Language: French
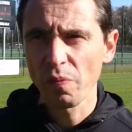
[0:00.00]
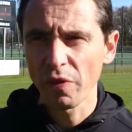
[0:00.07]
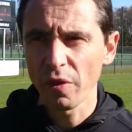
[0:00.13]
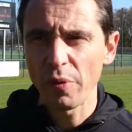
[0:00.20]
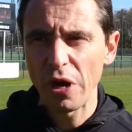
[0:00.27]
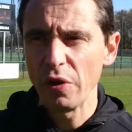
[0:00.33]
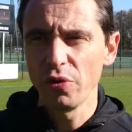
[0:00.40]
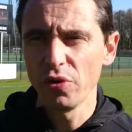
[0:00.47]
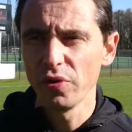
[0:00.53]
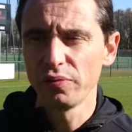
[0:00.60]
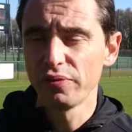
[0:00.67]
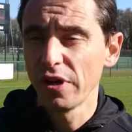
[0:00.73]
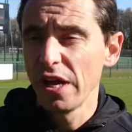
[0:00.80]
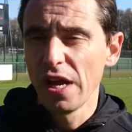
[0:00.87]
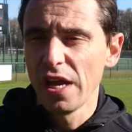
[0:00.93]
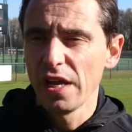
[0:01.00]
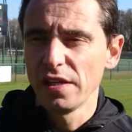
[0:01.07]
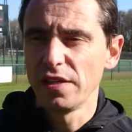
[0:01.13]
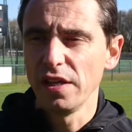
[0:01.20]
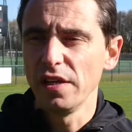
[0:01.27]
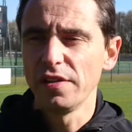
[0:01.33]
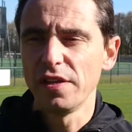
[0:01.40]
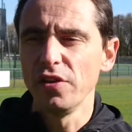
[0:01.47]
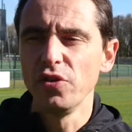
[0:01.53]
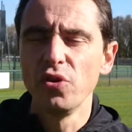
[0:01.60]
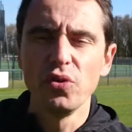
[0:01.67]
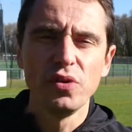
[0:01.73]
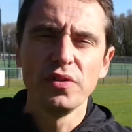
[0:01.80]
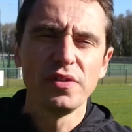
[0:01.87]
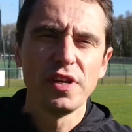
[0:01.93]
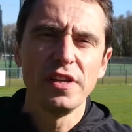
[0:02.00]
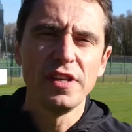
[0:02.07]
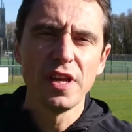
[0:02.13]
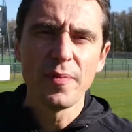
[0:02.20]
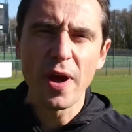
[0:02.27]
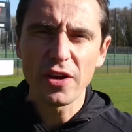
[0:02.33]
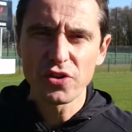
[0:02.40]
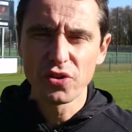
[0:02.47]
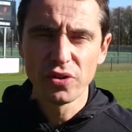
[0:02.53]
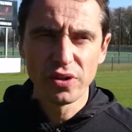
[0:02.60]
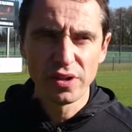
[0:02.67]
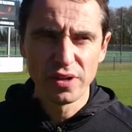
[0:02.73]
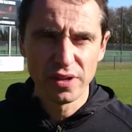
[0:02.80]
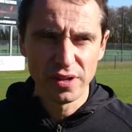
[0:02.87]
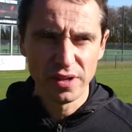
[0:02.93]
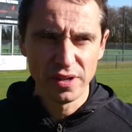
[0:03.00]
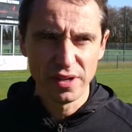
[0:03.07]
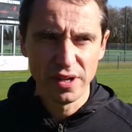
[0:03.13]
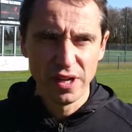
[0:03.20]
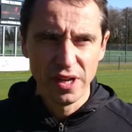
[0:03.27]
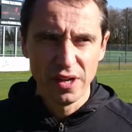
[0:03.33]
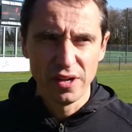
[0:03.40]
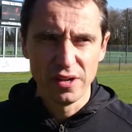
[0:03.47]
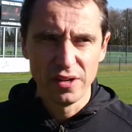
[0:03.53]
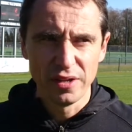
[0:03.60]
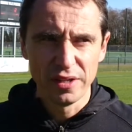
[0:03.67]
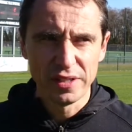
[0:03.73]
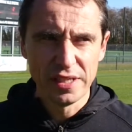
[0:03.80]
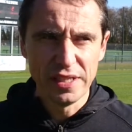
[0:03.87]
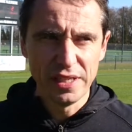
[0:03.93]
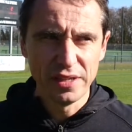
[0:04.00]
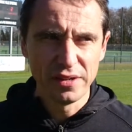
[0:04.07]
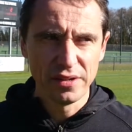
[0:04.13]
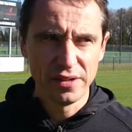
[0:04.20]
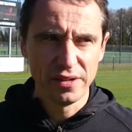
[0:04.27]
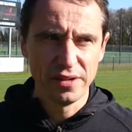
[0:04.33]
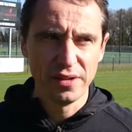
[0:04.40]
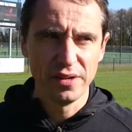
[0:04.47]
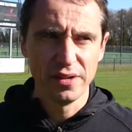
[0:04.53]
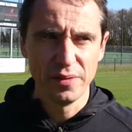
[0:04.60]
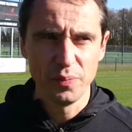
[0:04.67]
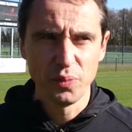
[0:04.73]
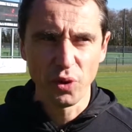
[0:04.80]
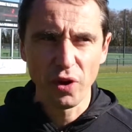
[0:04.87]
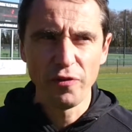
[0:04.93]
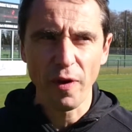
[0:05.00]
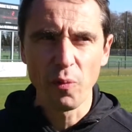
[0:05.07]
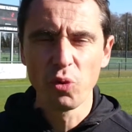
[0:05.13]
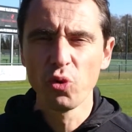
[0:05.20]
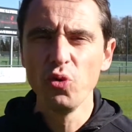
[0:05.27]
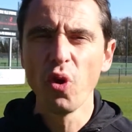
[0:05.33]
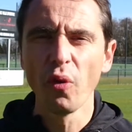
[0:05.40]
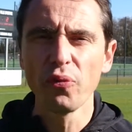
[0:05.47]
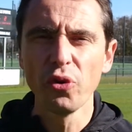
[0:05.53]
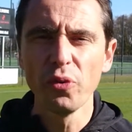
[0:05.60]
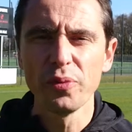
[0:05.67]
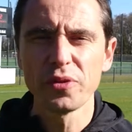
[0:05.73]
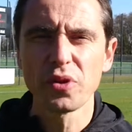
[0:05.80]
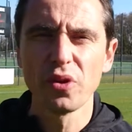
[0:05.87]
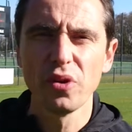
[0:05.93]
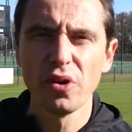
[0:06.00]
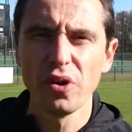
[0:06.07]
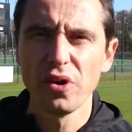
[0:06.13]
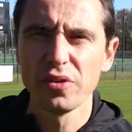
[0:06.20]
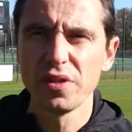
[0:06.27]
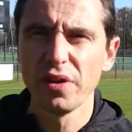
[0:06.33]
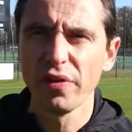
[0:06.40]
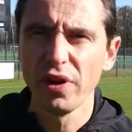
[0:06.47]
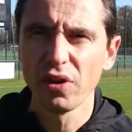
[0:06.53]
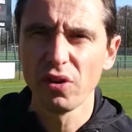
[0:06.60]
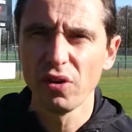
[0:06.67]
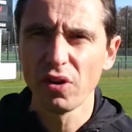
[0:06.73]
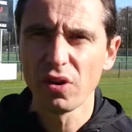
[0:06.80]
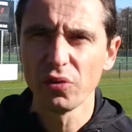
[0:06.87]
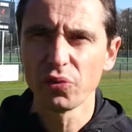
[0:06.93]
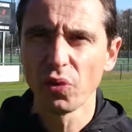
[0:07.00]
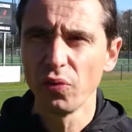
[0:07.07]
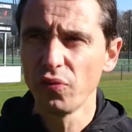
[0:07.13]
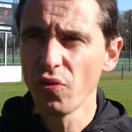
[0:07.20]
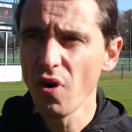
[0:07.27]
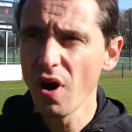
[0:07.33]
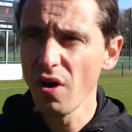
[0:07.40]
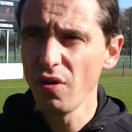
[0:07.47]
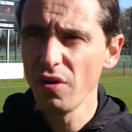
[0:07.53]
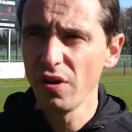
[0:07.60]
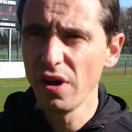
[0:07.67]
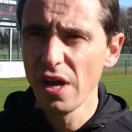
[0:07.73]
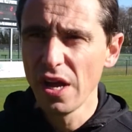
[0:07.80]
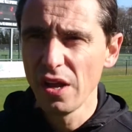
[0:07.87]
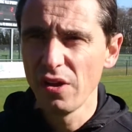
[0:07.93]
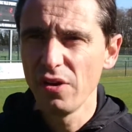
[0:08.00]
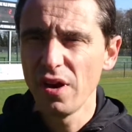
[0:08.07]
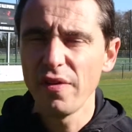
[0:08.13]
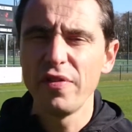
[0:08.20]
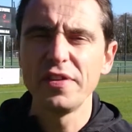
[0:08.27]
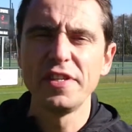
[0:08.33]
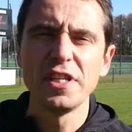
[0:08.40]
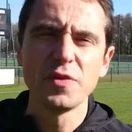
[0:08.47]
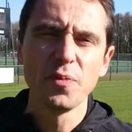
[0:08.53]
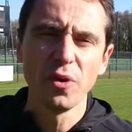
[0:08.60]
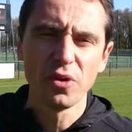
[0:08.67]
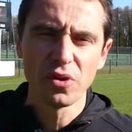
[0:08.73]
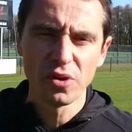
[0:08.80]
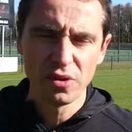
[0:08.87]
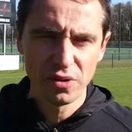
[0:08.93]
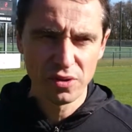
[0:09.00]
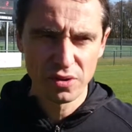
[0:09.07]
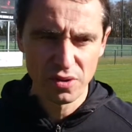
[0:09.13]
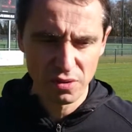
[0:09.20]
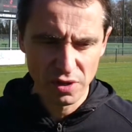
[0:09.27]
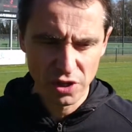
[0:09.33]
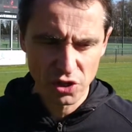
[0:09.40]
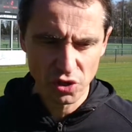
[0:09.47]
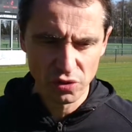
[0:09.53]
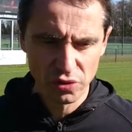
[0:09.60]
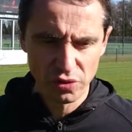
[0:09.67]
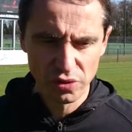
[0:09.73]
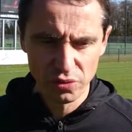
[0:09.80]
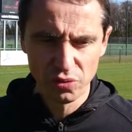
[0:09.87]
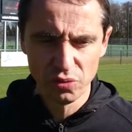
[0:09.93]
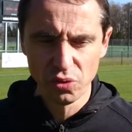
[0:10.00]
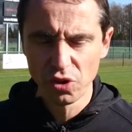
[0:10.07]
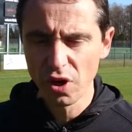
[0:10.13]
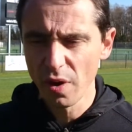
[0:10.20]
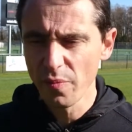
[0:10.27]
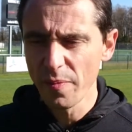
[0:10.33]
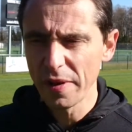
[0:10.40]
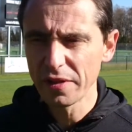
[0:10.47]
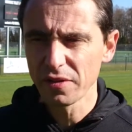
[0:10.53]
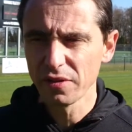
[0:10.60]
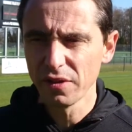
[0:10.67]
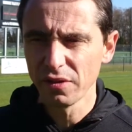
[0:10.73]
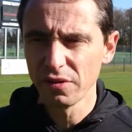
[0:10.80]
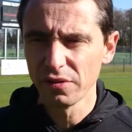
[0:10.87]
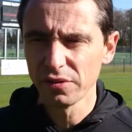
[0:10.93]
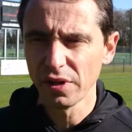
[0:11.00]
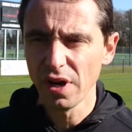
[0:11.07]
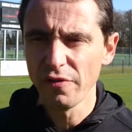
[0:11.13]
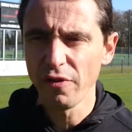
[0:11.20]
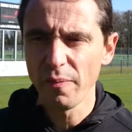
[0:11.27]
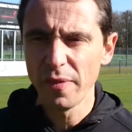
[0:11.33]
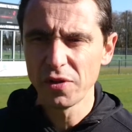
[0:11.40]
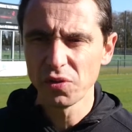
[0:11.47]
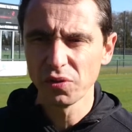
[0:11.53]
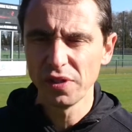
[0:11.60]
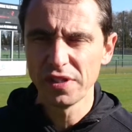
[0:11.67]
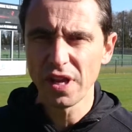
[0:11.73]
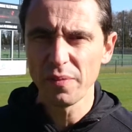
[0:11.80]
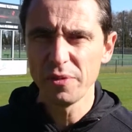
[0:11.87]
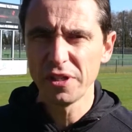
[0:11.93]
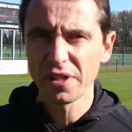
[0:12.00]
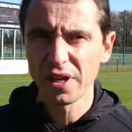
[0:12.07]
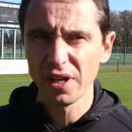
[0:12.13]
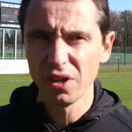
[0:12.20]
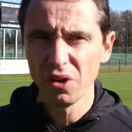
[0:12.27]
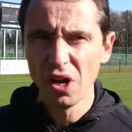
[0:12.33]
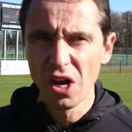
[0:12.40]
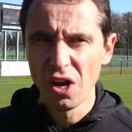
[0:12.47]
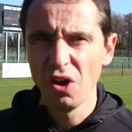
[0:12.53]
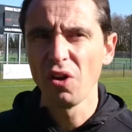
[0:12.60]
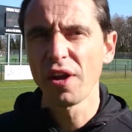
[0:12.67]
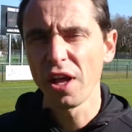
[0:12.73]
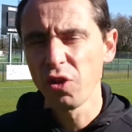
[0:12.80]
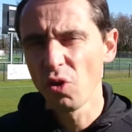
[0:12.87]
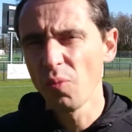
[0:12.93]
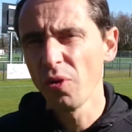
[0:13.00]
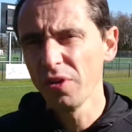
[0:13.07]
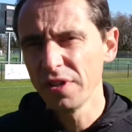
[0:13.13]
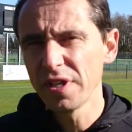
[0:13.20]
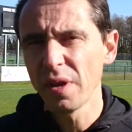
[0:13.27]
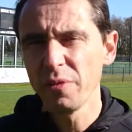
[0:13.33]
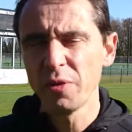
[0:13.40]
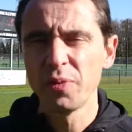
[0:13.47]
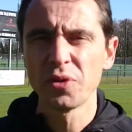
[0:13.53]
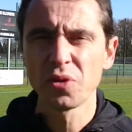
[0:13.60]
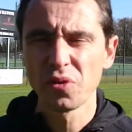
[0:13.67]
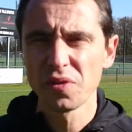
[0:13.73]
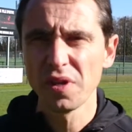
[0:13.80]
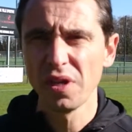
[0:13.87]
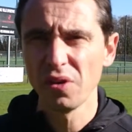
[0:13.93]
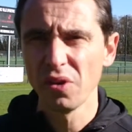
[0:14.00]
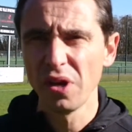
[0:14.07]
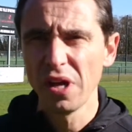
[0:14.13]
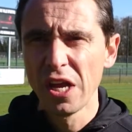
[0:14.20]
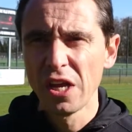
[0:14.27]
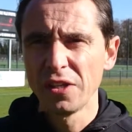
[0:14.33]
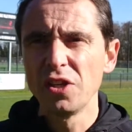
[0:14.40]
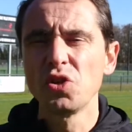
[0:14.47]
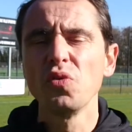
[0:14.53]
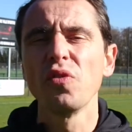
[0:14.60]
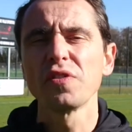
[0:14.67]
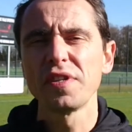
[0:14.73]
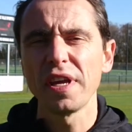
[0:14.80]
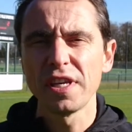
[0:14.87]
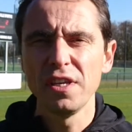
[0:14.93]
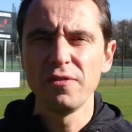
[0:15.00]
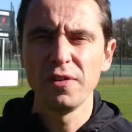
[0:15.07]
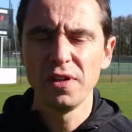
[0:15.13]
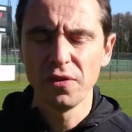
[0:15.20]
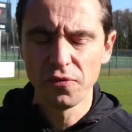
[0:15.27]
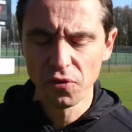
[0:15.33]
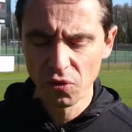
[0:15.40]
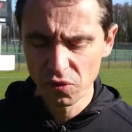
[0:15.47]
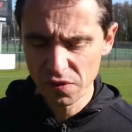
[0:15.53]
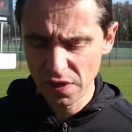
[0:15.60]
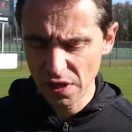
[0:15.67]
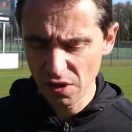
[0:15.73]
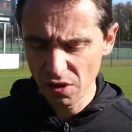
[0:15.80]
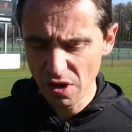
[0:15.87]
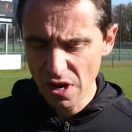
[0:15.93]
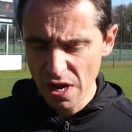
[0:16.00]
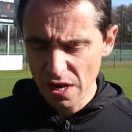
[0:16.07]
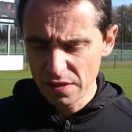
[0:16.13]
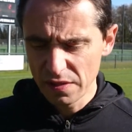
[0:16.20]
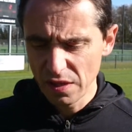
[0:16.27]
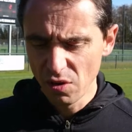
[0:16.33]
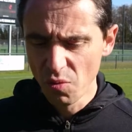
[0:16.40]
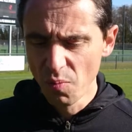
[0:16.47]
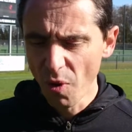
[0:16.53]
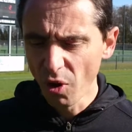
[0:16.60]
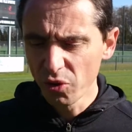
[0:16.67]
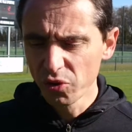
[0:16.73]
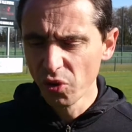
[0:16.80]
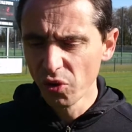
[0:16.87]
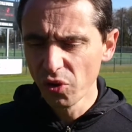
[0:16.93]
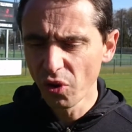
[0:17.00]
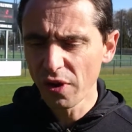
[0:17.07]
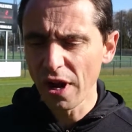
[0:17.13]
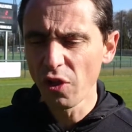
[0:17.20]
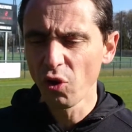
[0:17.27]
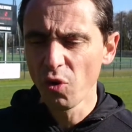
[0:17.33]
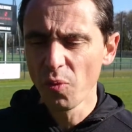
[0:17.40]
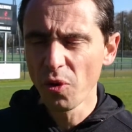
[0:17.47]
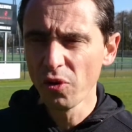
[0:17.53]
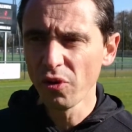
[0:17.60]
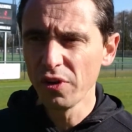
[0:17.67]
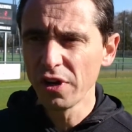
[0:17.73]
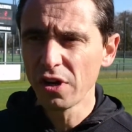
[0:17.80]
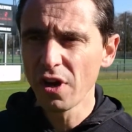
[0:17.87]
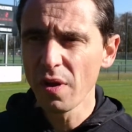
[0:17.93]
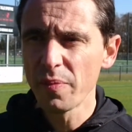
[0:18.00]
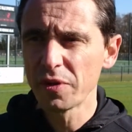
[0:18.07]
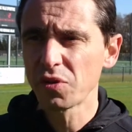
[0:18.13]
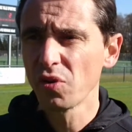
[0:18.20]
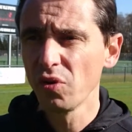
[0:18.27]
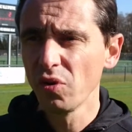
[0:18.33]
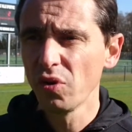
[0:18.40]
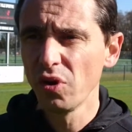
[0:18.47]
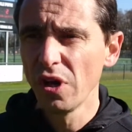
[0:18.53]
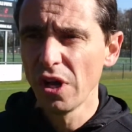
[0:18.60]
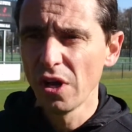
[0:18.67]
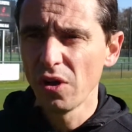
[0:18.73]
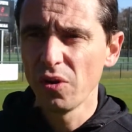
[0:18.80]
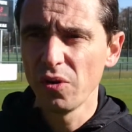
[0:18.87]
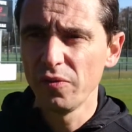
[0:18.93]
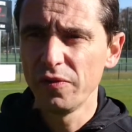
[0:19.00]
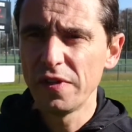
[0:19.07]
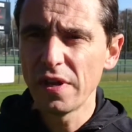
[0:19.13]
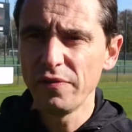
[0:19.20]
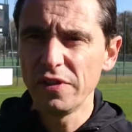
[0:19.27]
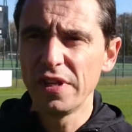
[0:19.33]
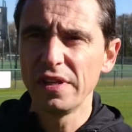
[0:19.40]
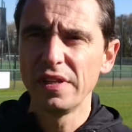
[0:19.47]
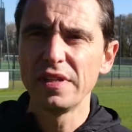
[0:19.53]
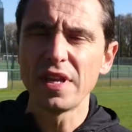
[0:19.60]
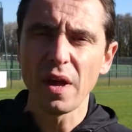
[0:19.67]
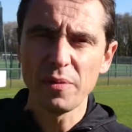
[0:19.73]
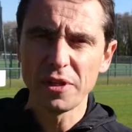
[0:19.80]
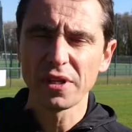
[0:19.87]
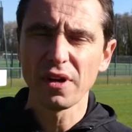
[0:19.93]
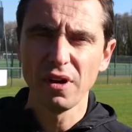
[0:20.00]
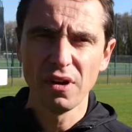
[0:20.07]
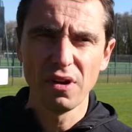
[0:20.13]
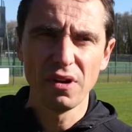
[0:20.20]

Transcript: bah, euh, c'est une, démarche euh, euh, qui pourrait faire beaucoup d'envieux parce que c'est vrai que quand on voit l'investissement que, les gens du, club mettent dans, la formation des arbitres et l'encadrement des arbitres parce que c'est souvent ça qui fait défaut, c'est le manque d'encadrement dans les clubs parce que vis-à-vis des, arbitres,